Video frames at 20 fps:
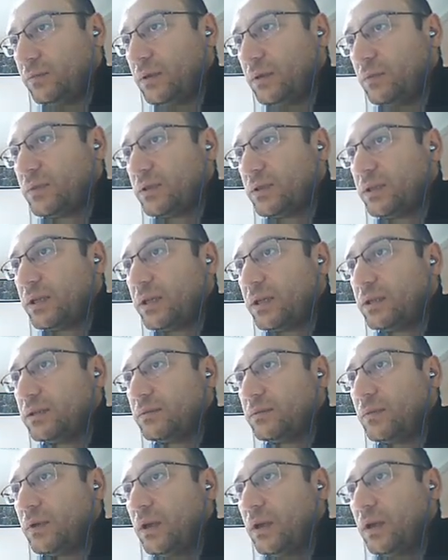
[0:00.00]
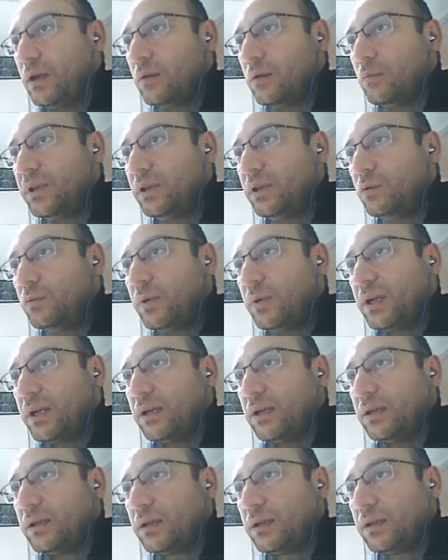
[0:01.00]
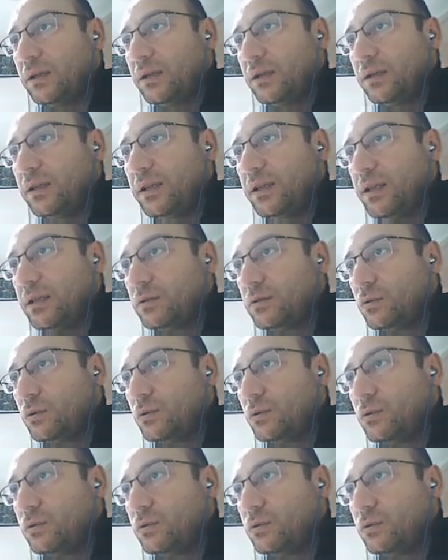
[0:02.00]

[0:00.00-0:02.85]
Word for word: lazım. Bu bir numaralı kesit olsun,